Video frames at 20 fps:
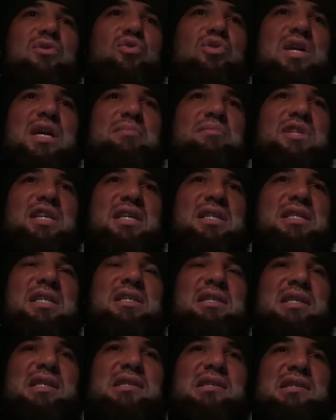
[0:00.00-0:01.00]
рука меня
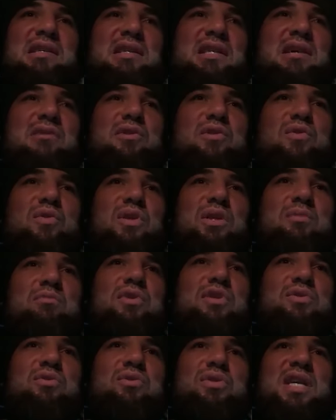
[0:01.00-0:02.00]
где-то останавливала
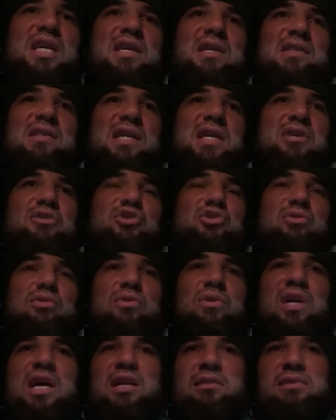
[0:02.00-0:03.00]
бы, но я знаю,
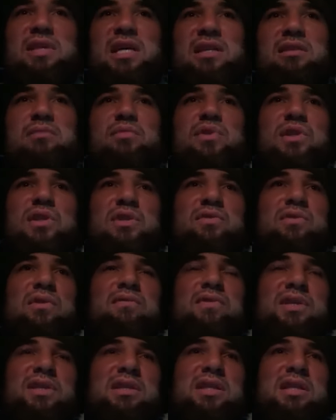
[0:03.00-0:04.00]
что как надо было его
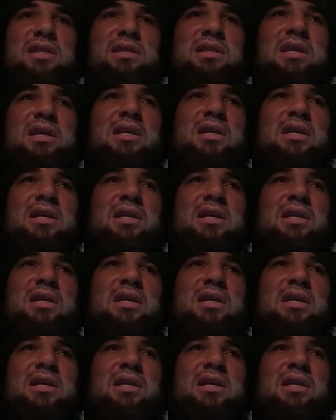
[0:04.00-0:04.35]
выиграть.